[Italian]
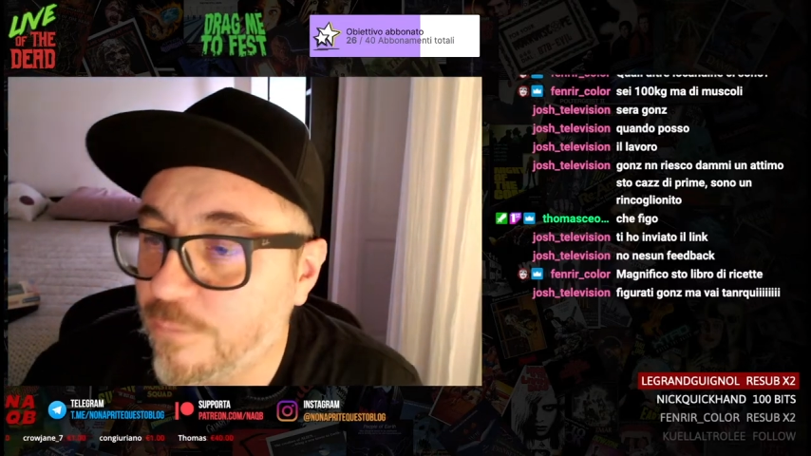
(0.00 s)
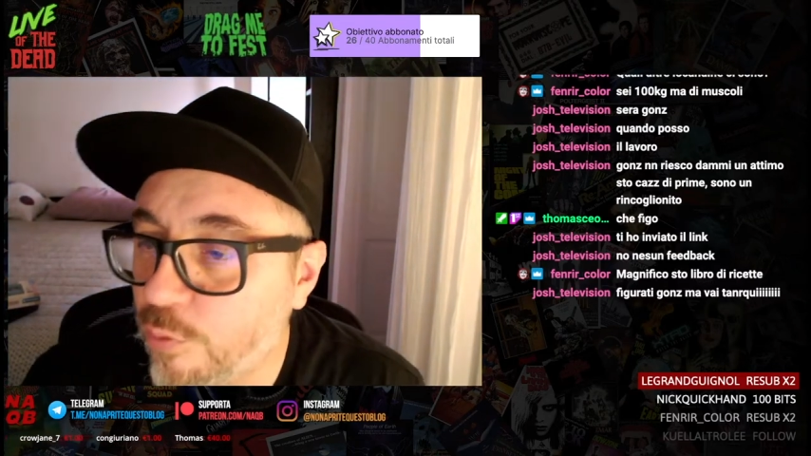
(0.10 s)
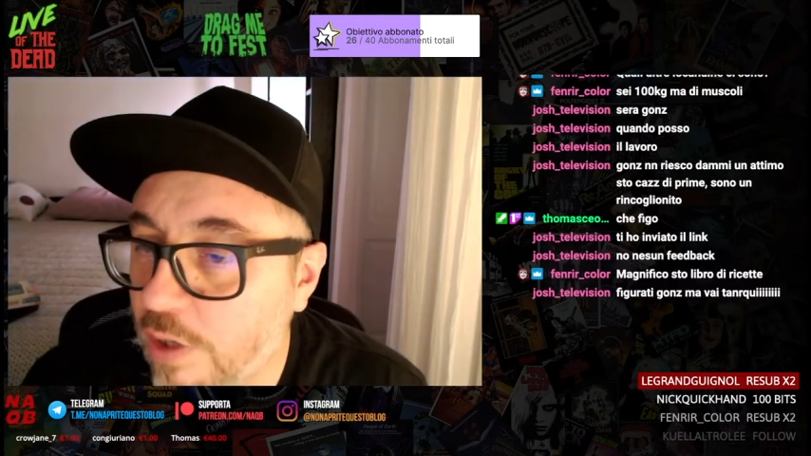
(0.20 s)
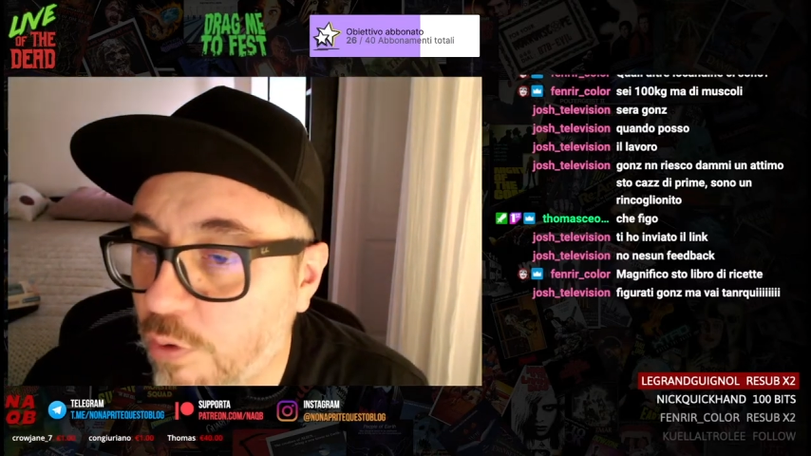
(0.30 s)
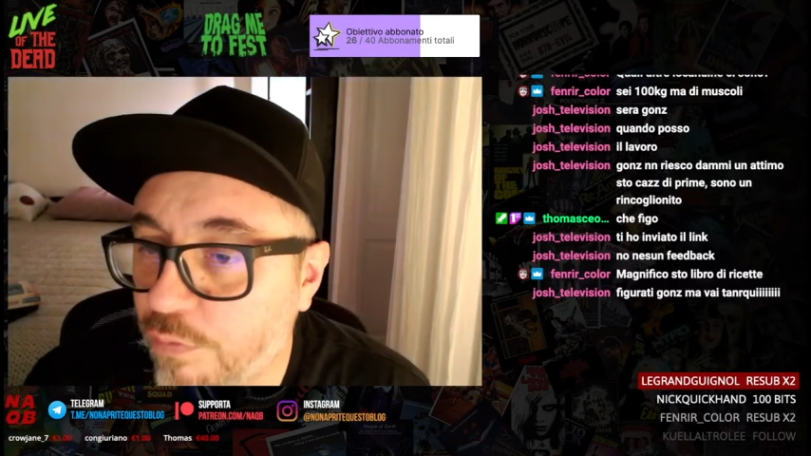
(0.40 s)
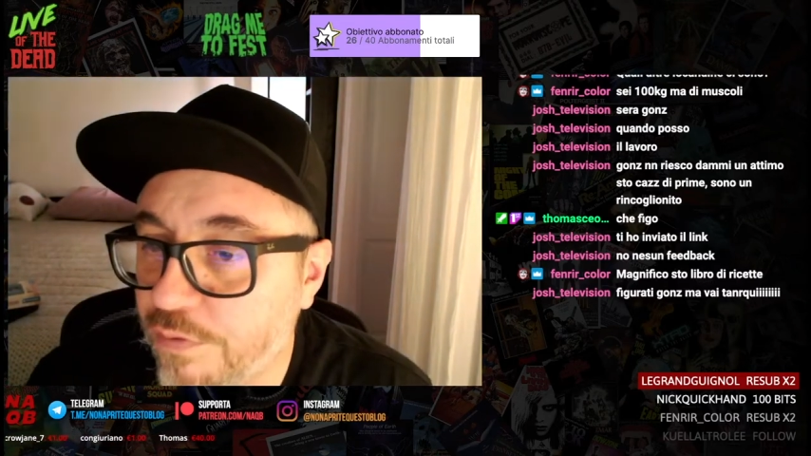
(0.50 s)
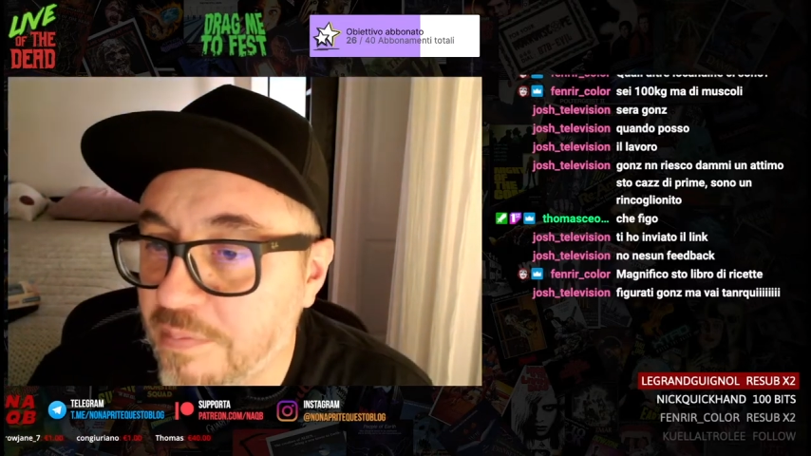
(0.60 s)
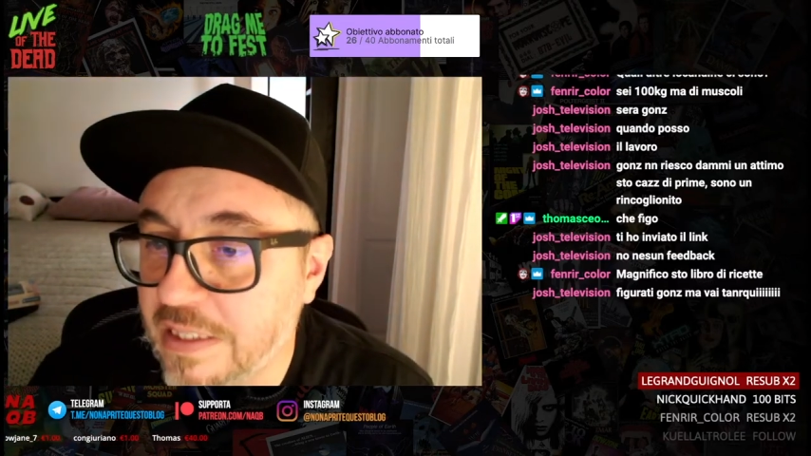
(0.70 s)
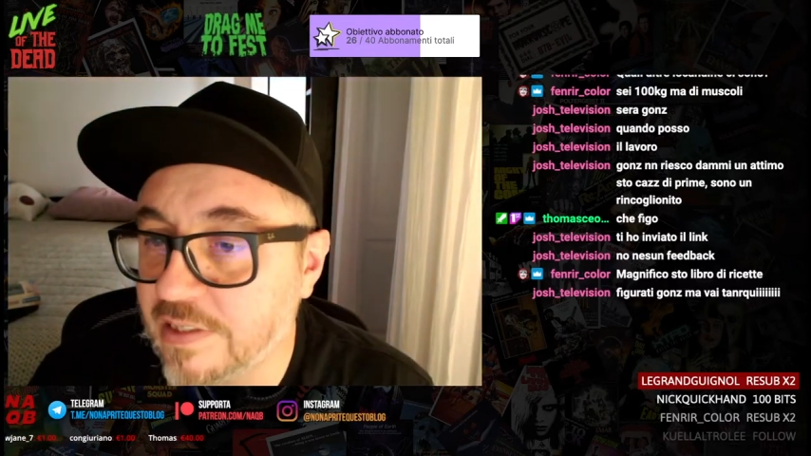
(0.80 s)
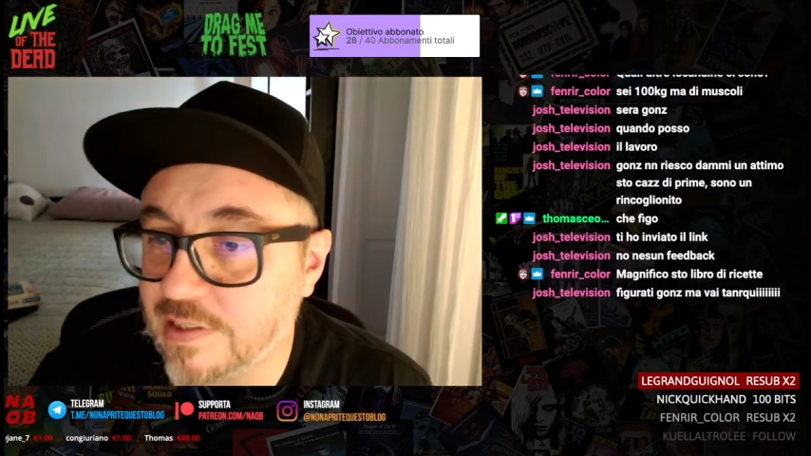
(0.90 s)
un
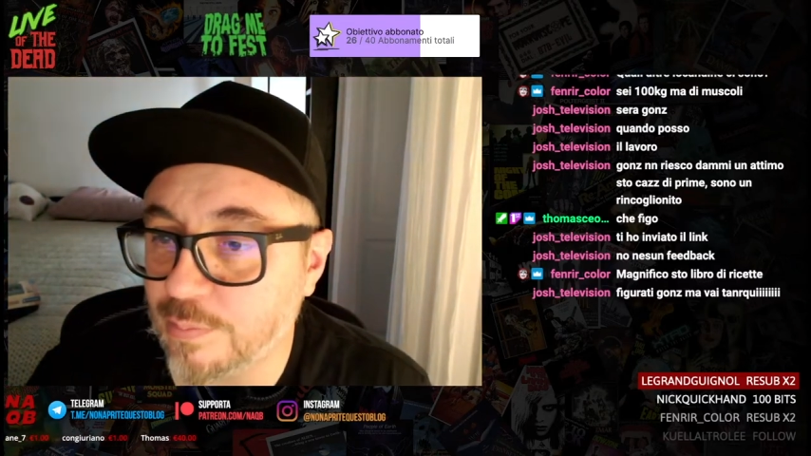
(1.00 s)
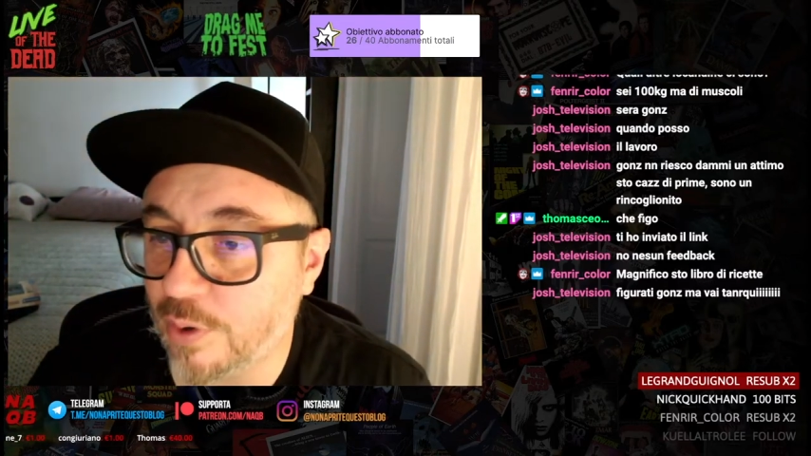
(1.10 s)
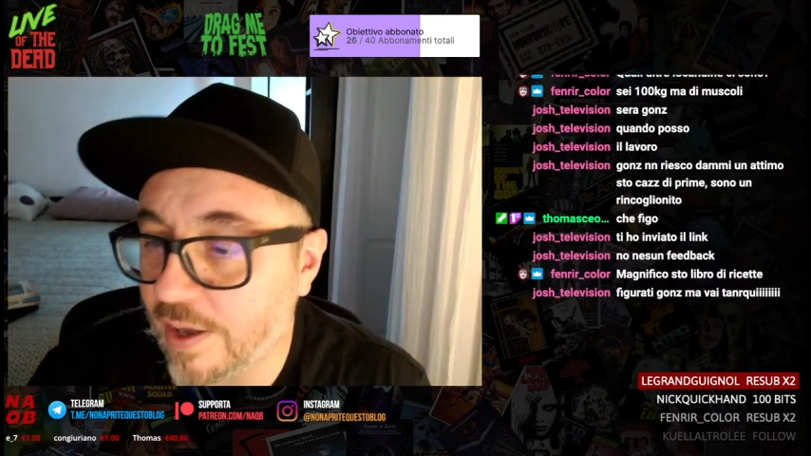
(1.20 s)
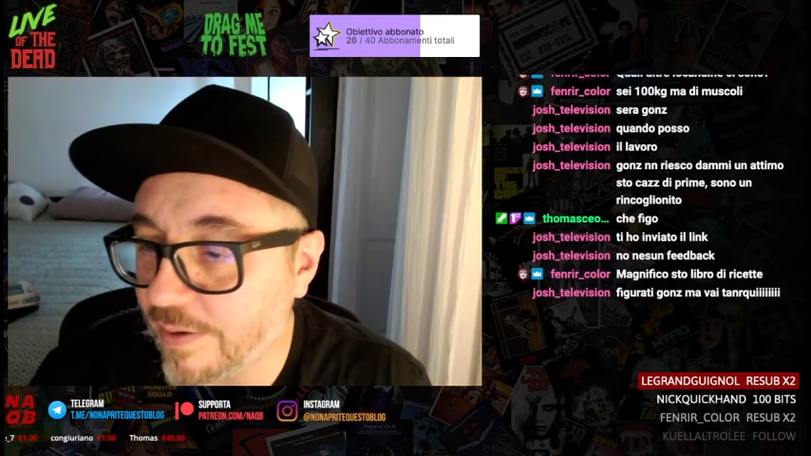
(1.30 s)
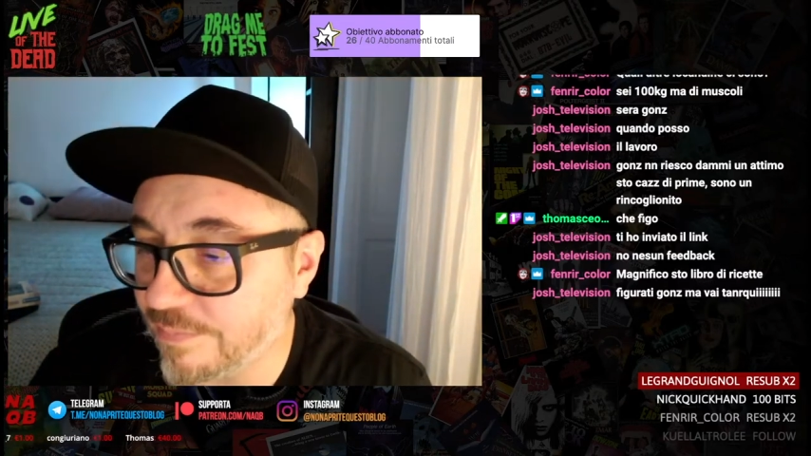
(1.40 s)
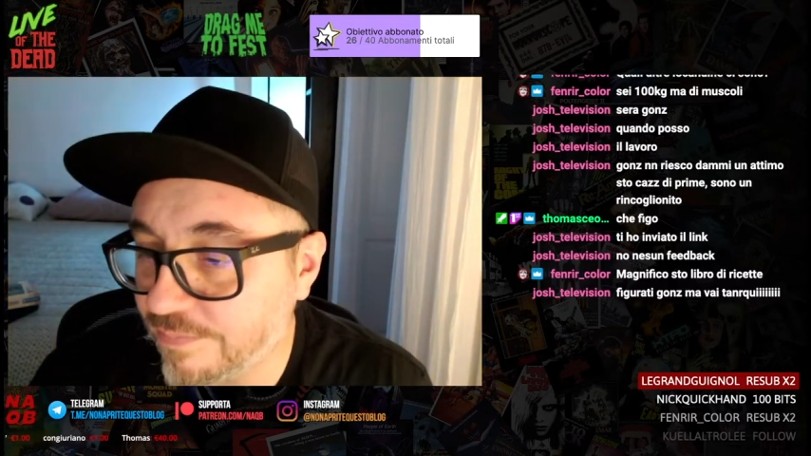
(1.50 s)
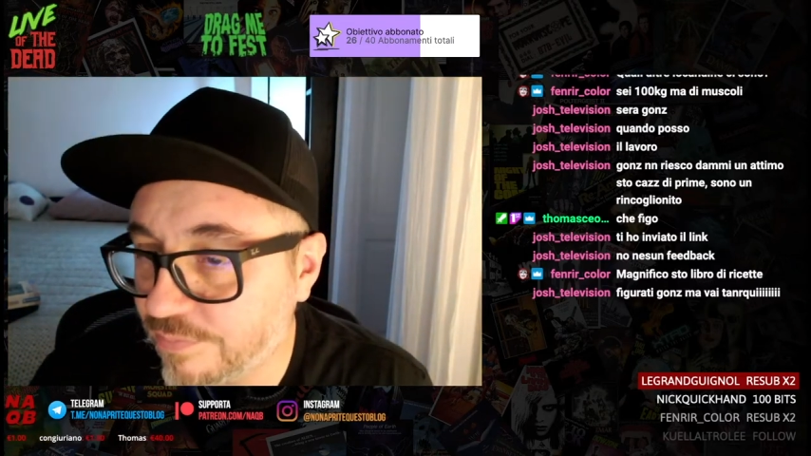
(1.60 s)
eufemismo, eh?